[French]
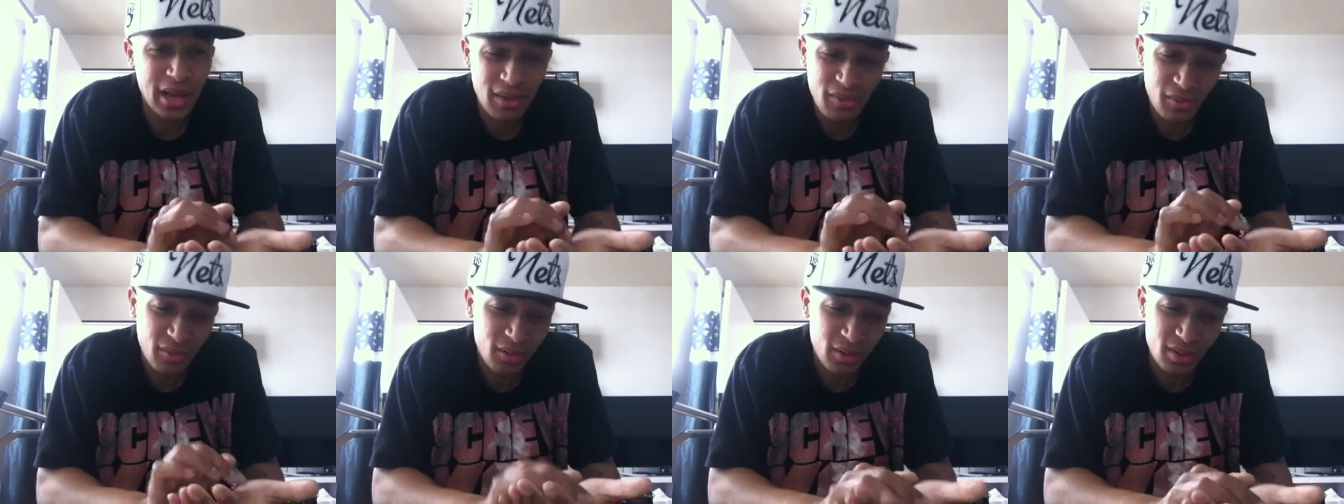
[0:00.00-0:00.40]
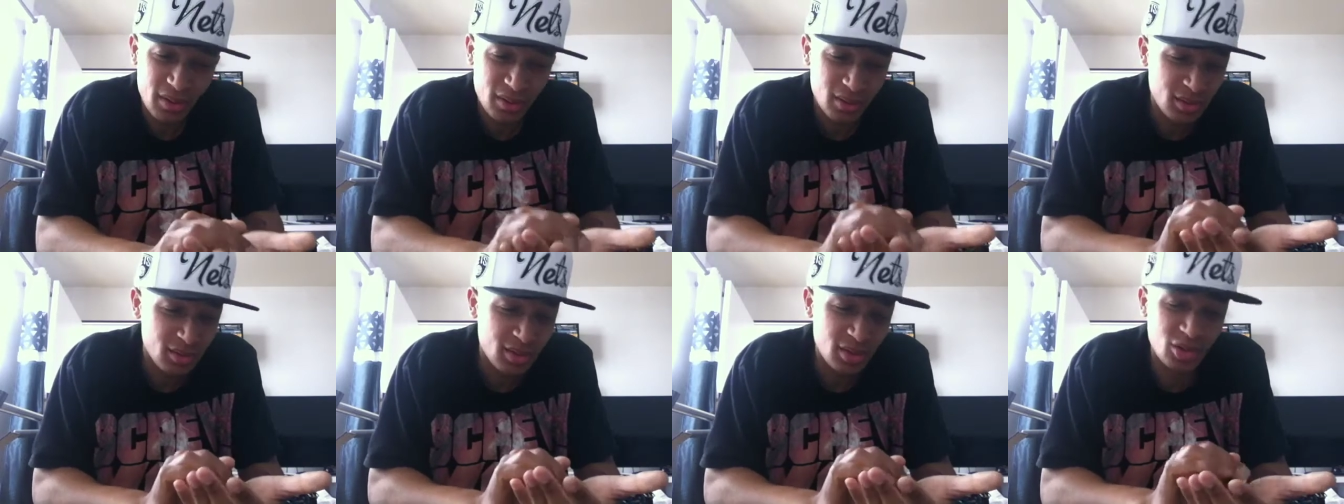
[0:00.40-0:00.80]

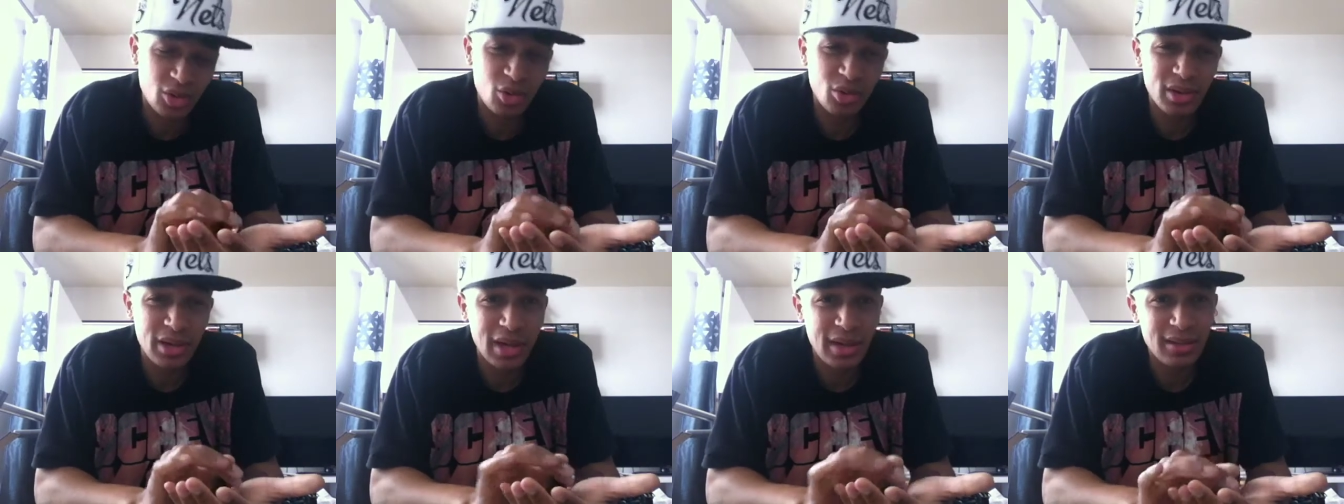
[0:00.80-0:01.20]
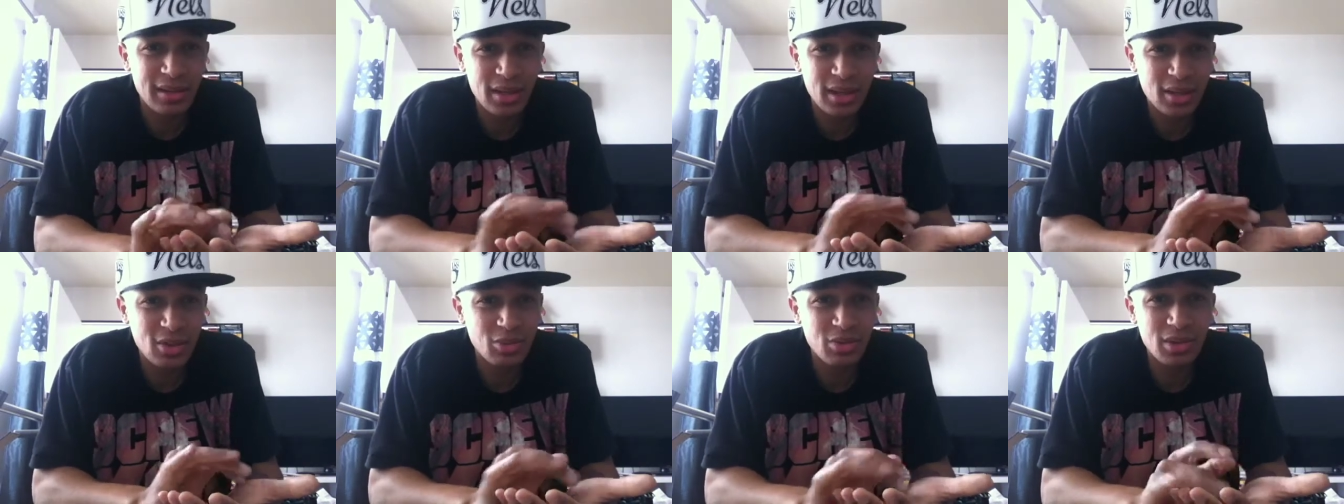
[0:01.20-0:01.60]
iPhone, euh, je
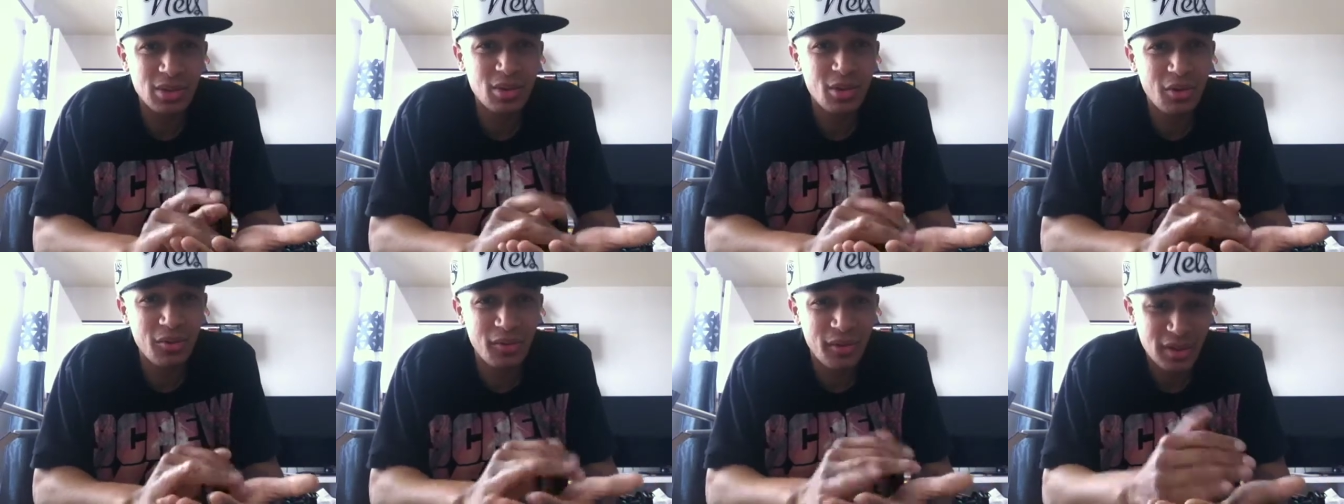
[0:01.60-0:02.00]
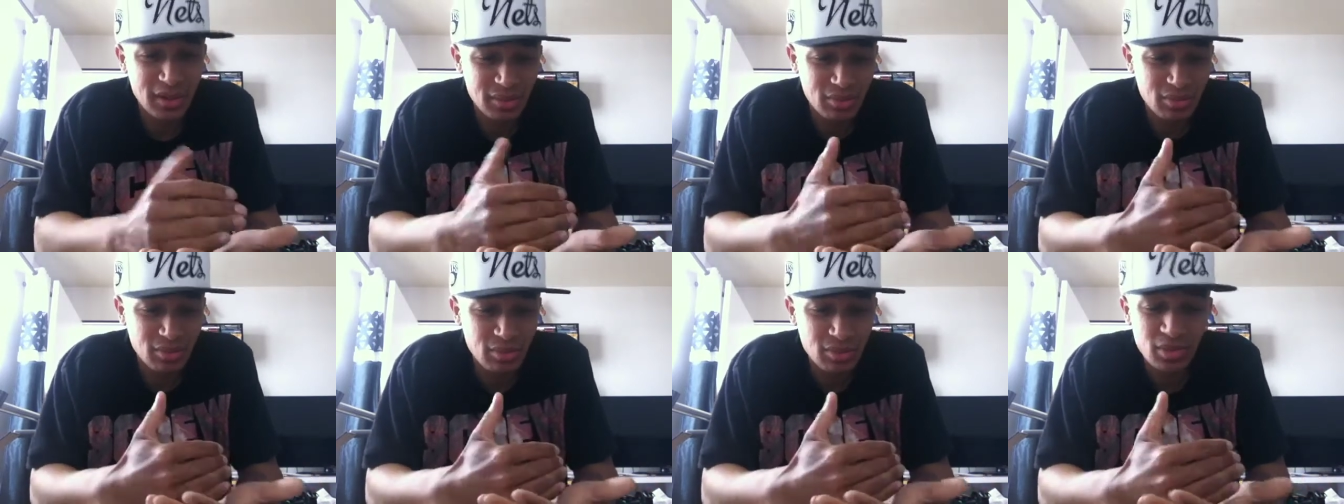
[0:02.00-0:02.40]
regardais Twitter,
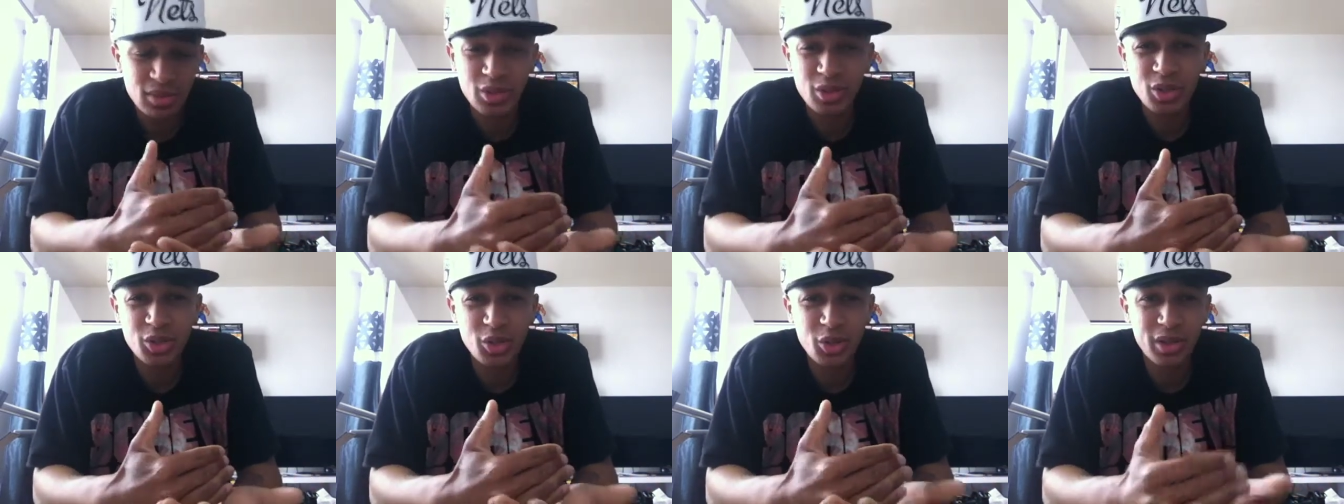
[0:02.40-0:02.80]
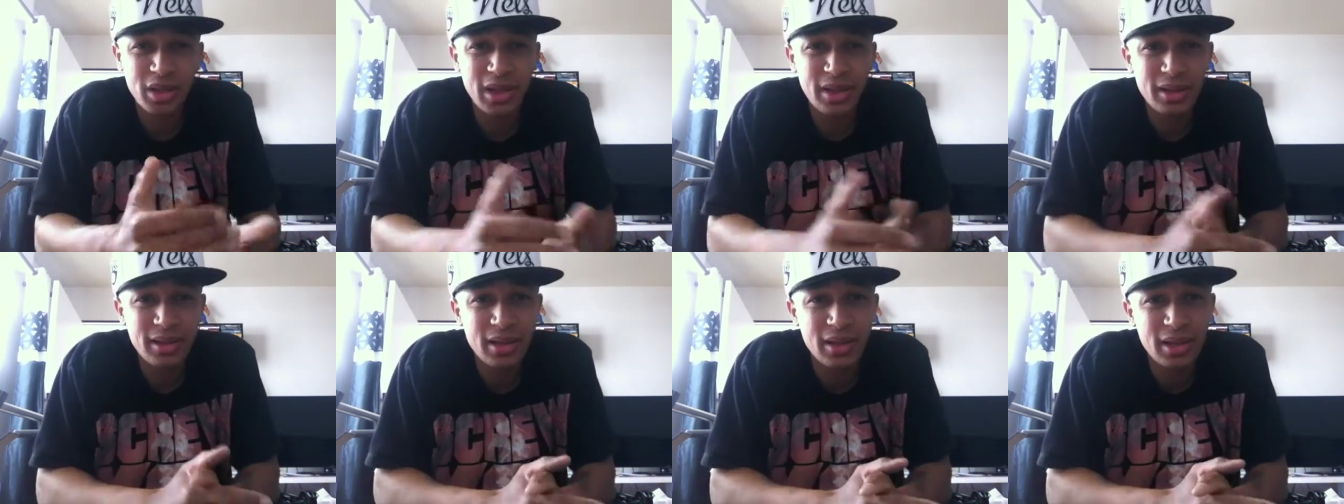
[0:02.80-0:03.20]
Facebook, euh, je
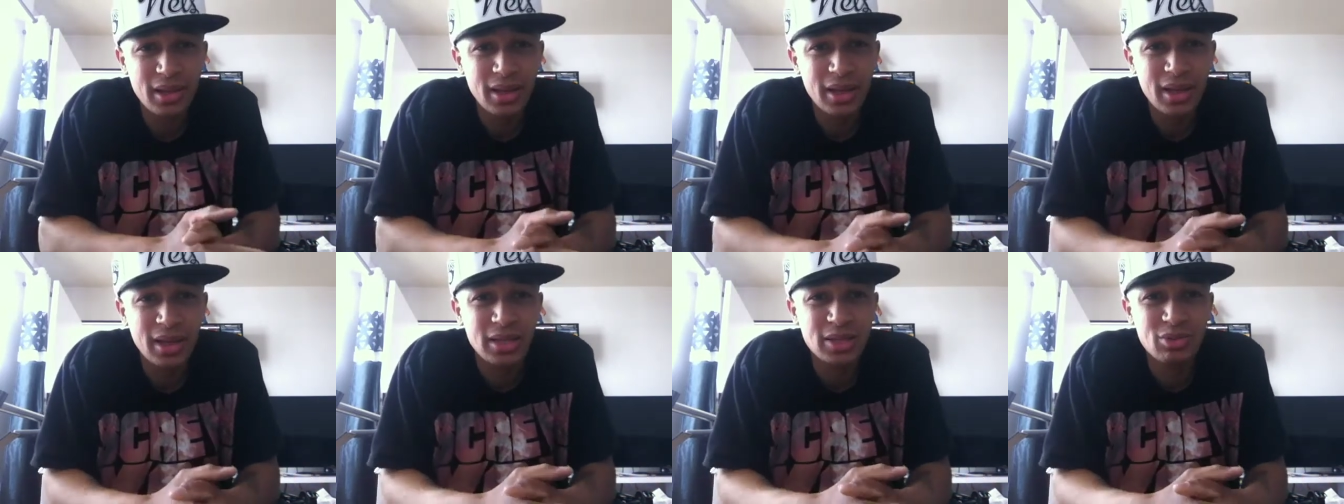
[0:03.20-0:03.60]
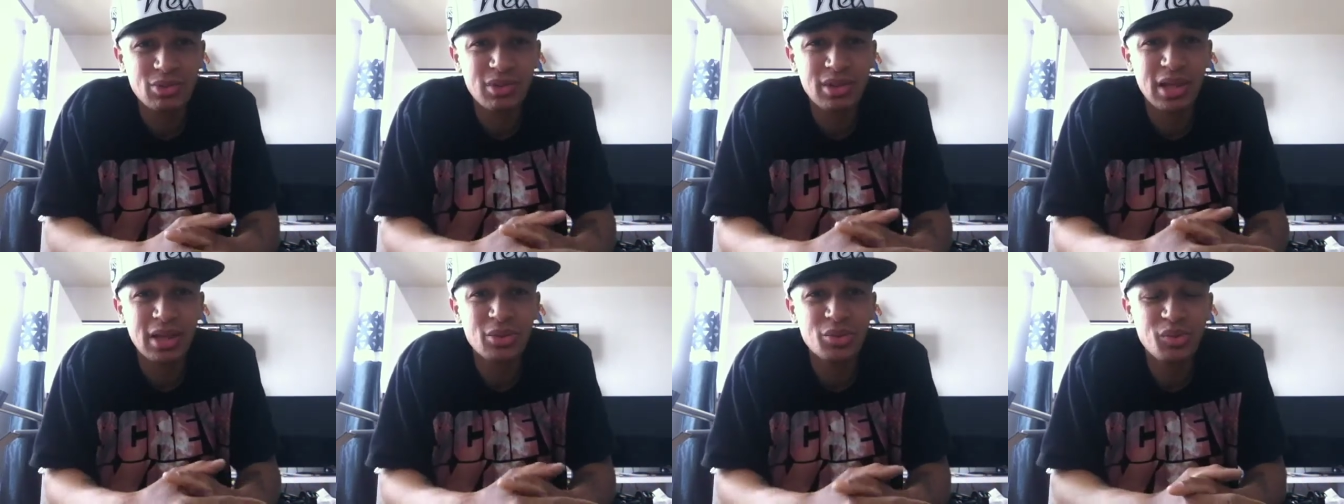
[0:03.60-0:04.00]
regardais les,
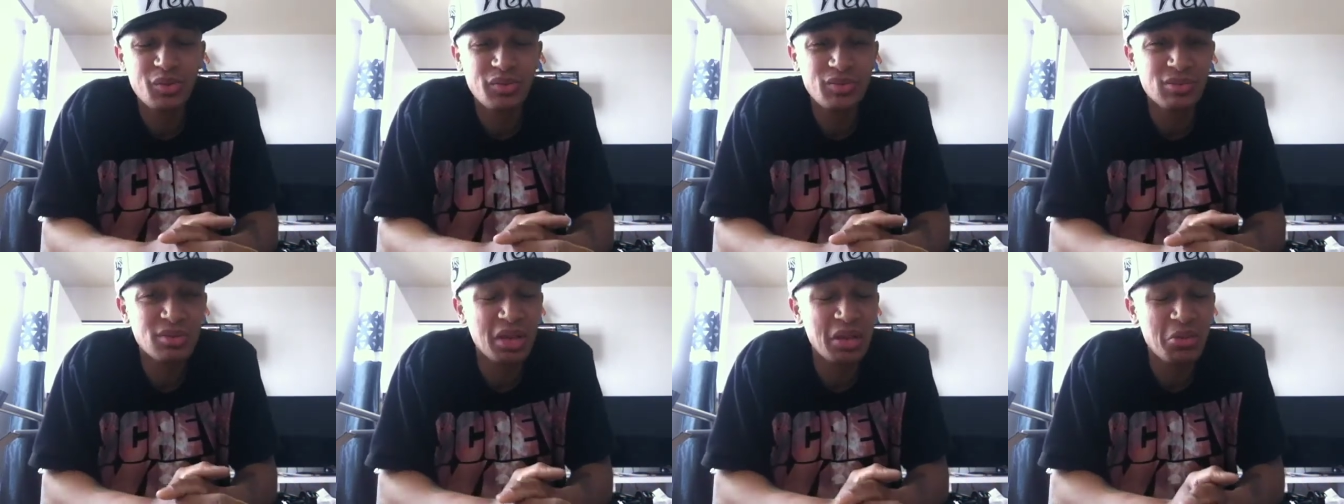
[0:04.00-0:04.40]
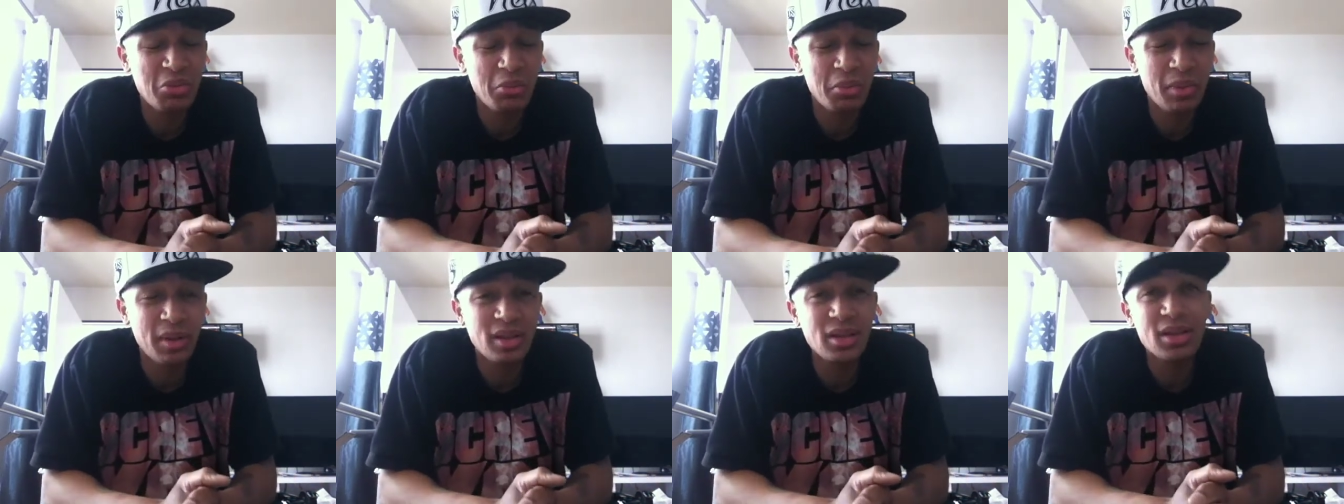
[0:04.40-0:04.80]
résultats du foot et
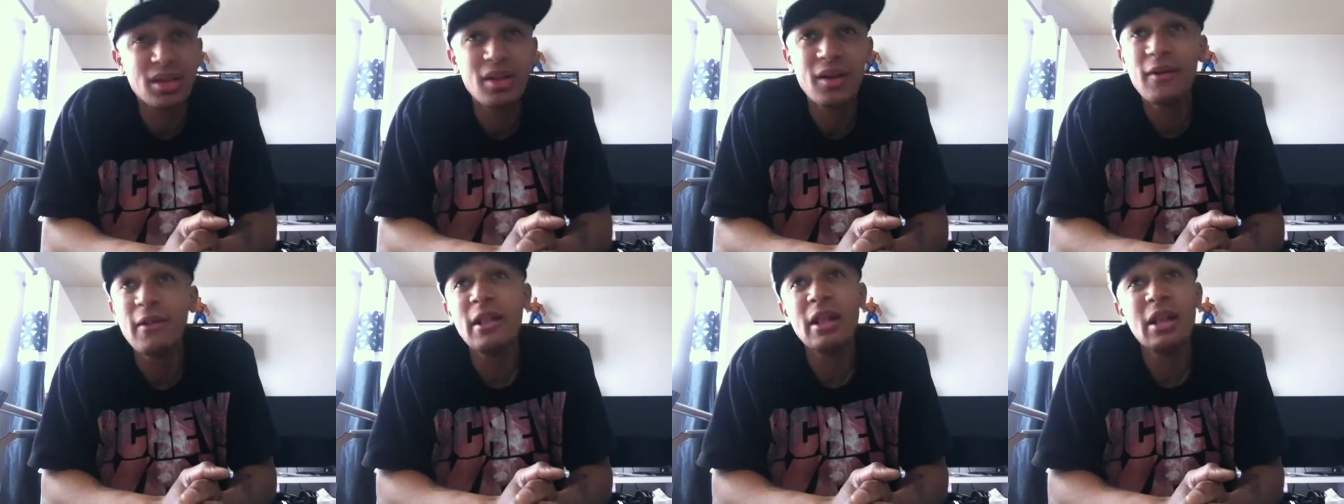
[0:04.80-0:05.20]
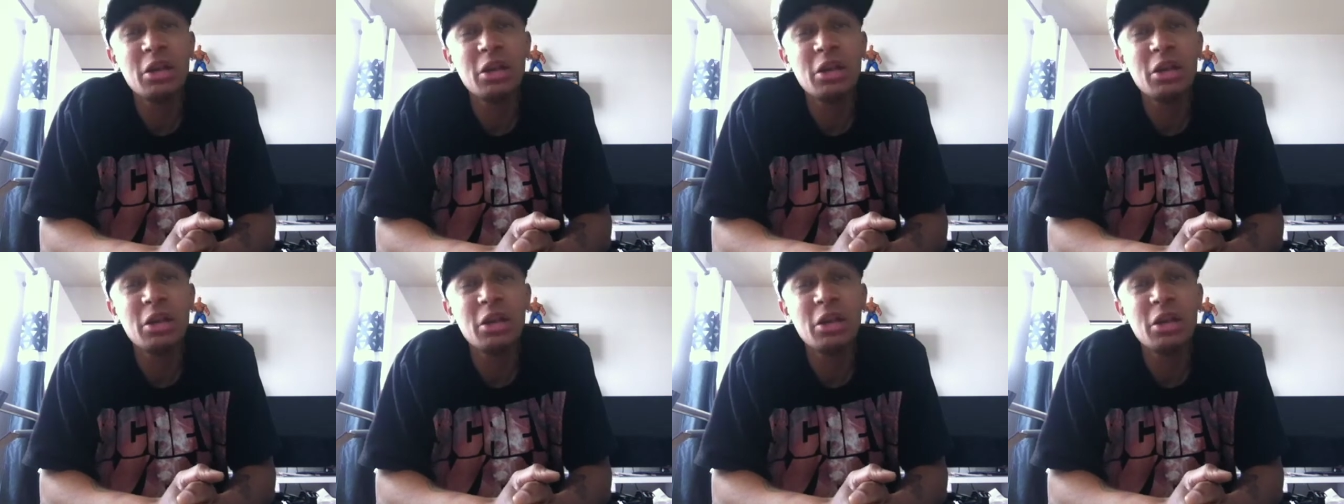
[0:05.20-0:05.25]
compagnie.